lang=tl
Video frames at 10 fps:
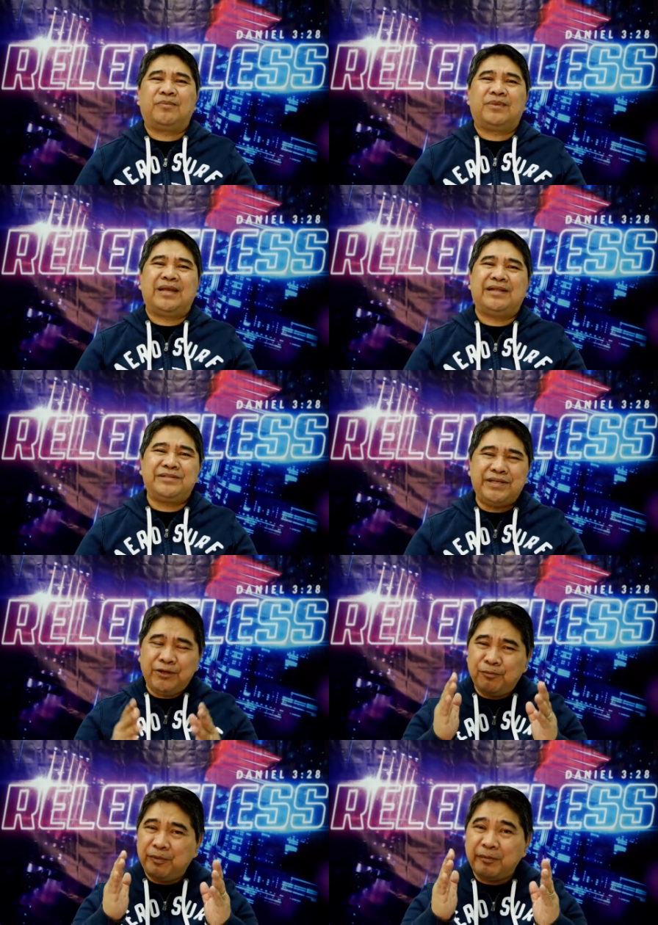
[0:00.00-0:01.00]
at
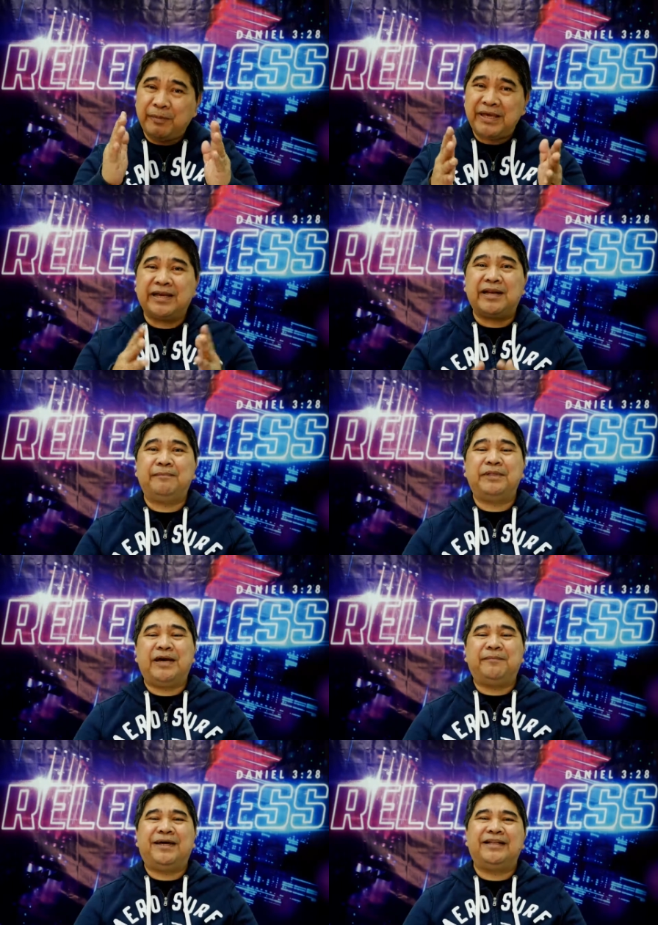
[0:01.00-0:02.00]
sino mang may
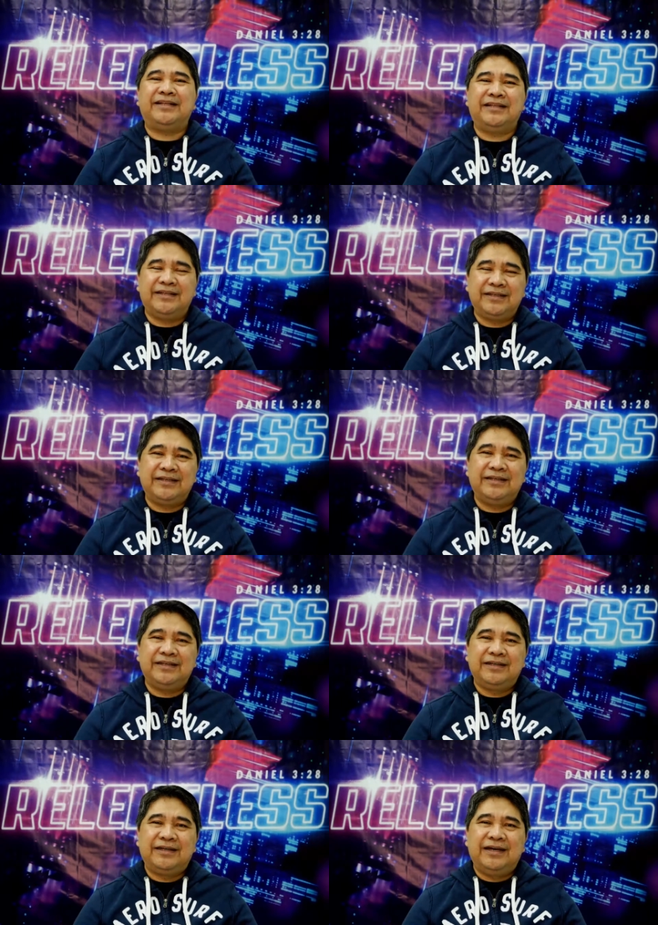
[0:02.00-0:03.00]
karamdaman.
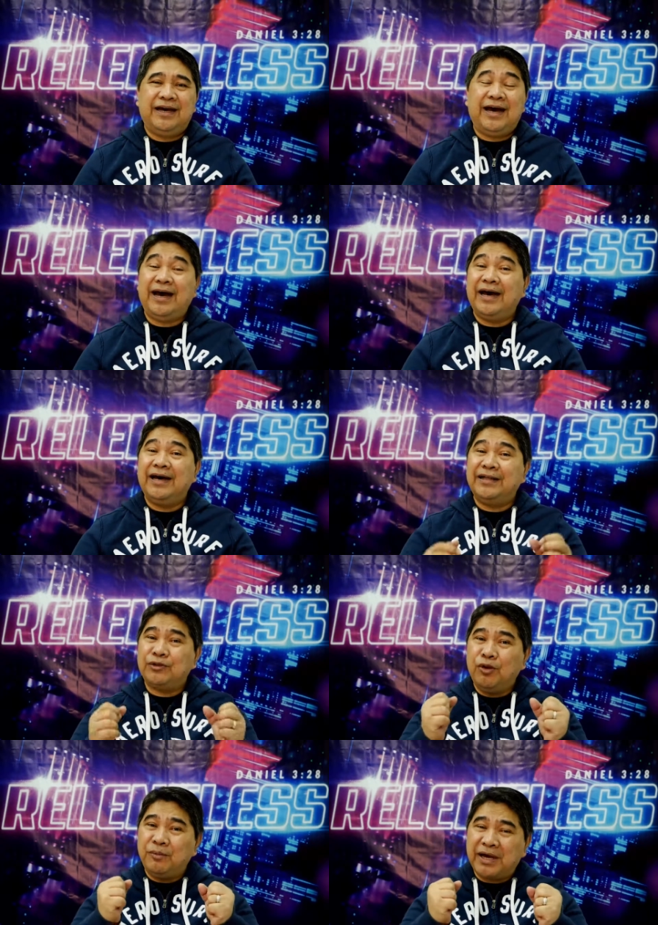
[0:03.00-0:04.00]

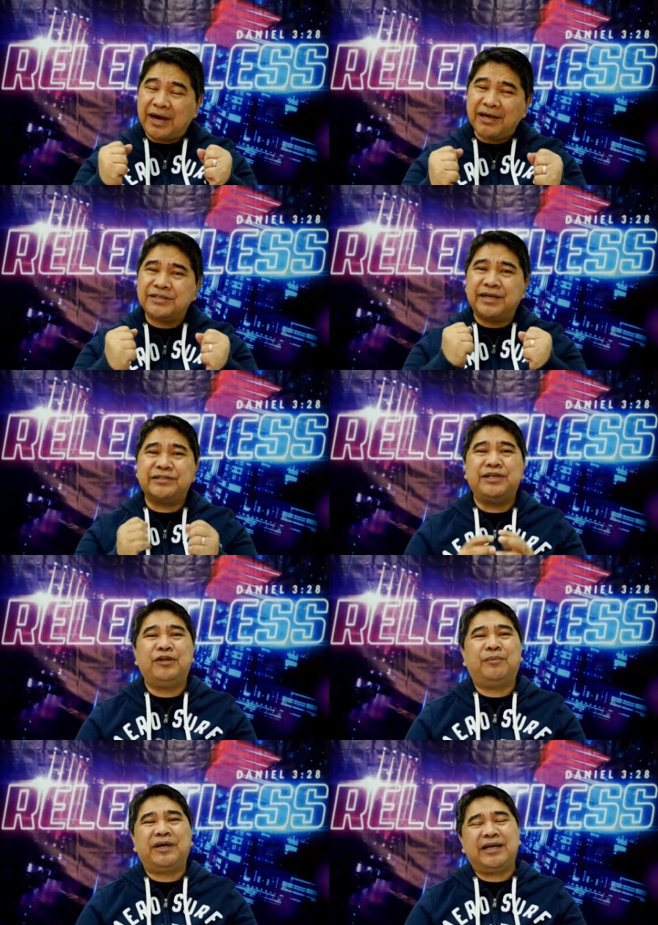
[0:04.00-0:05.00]
At lumakas ang
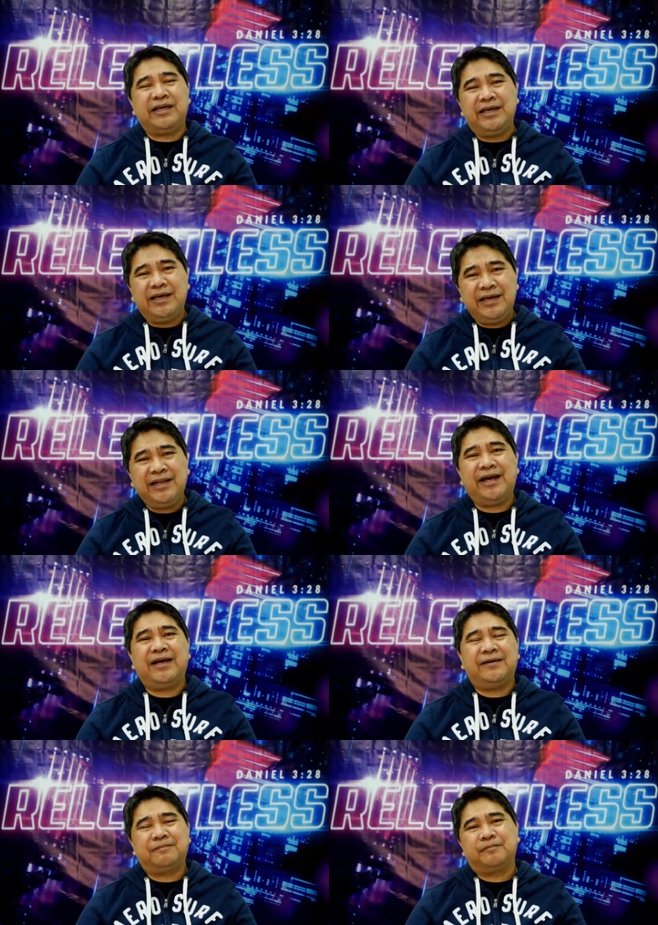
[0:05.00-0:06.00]
sino mang
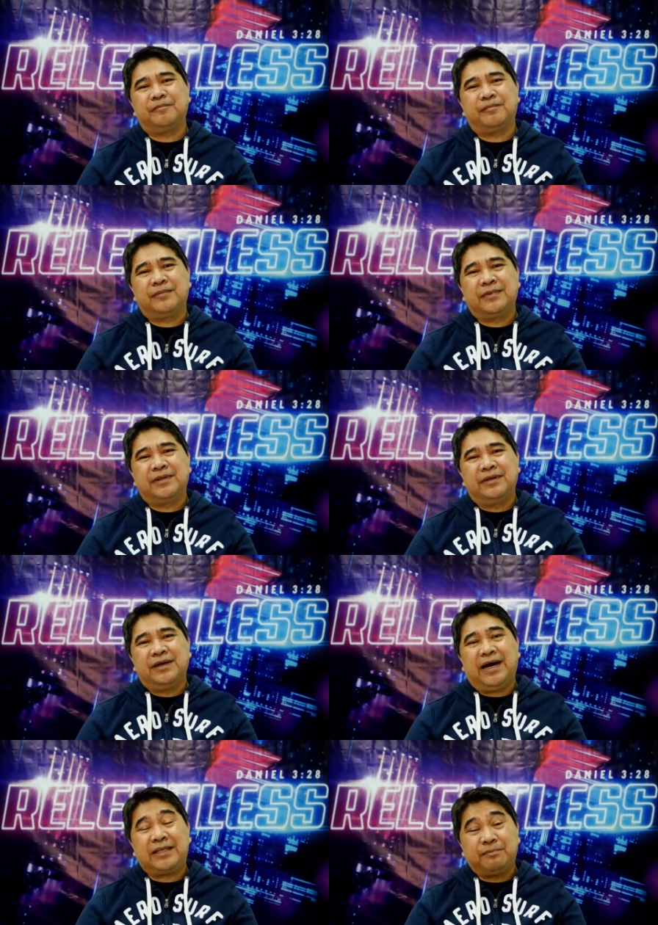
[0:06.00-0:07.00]
nanghihina
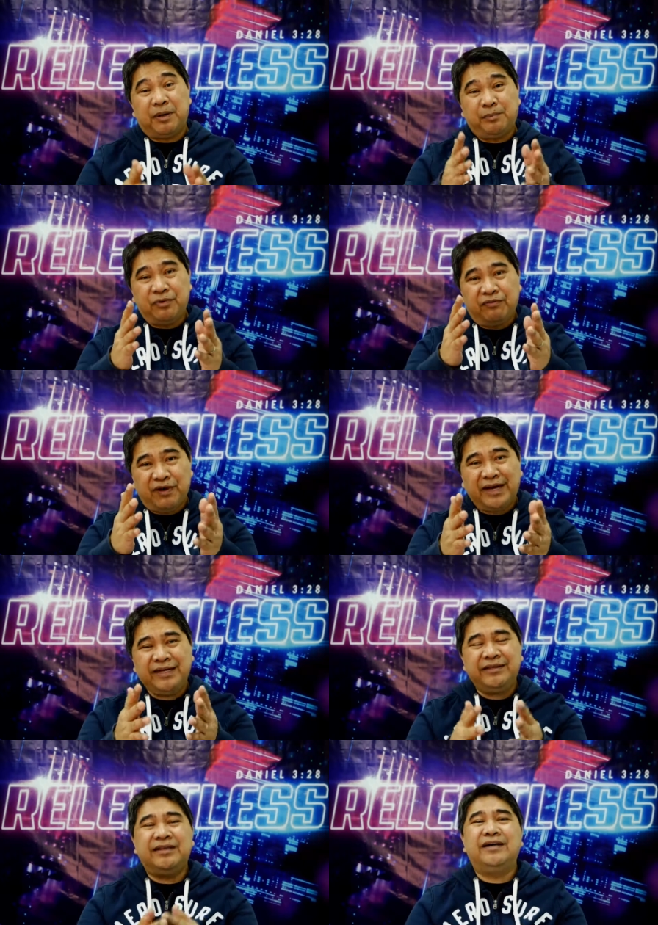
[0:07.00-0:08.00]
at
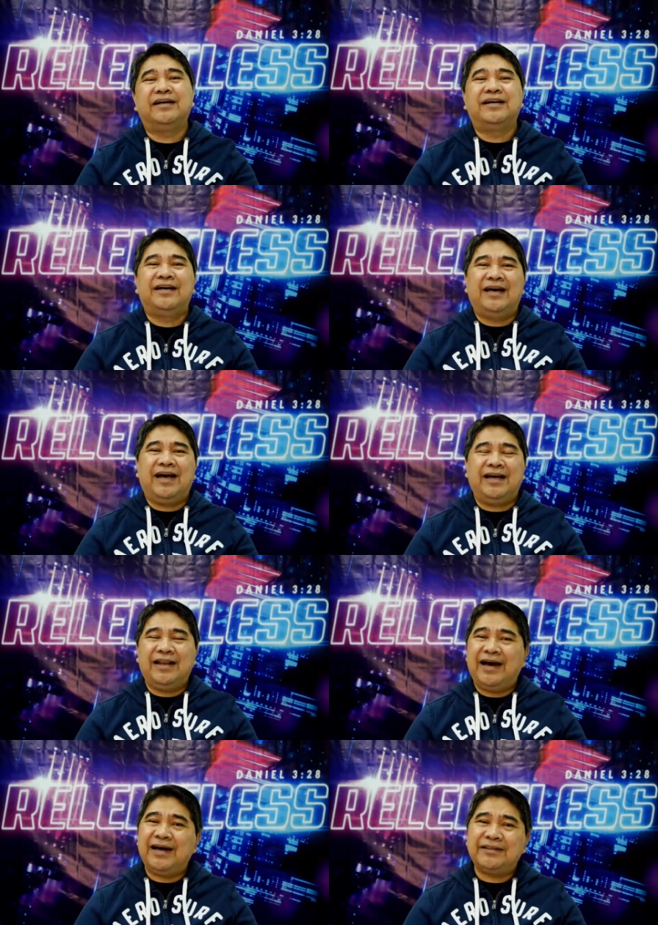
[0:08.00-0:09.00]
ma-provide ang
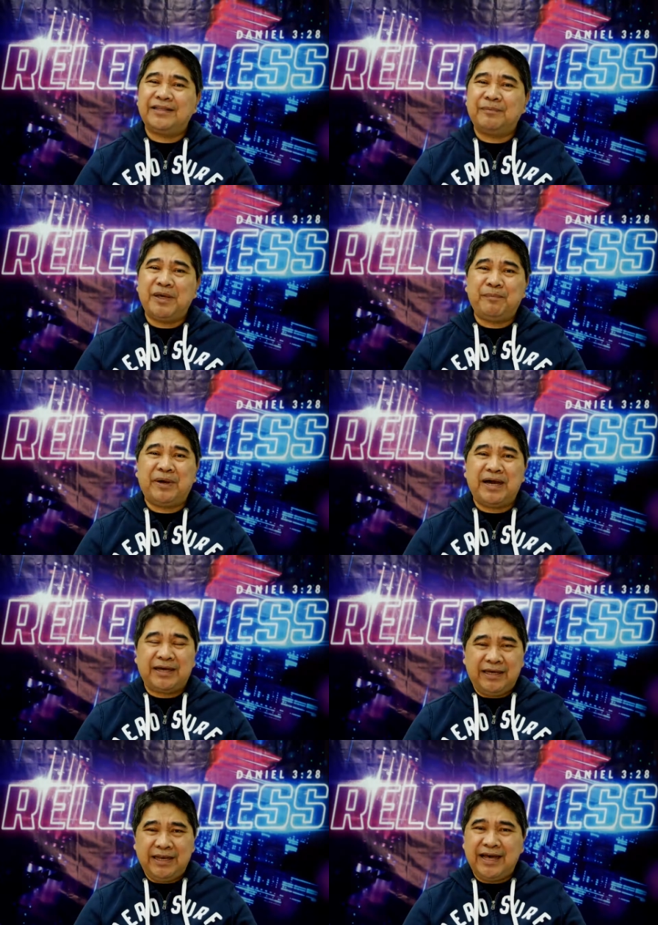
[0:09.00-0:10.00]
lahat ng may
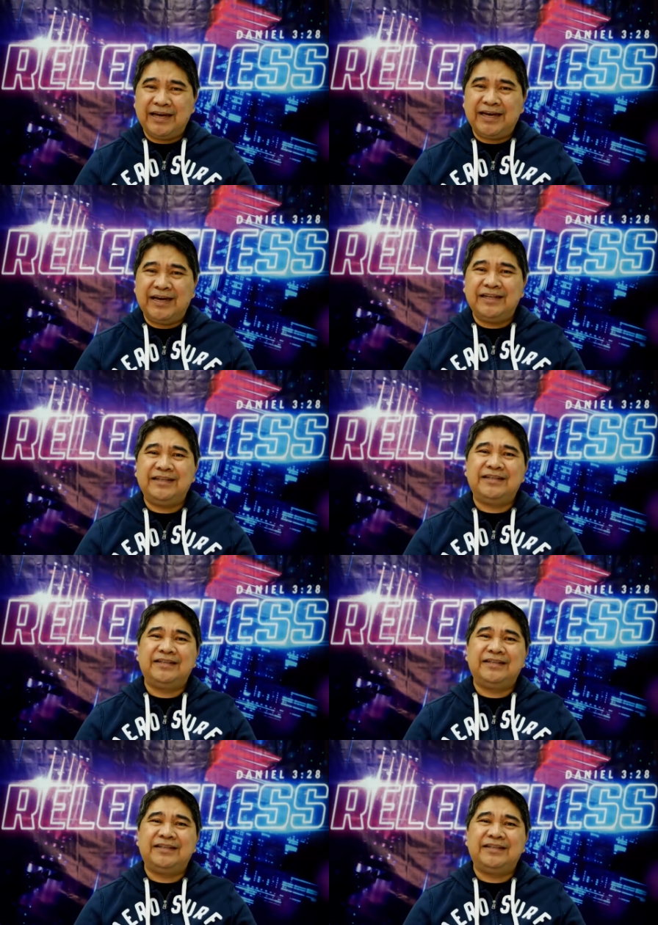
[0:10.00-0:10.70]
pangangailangan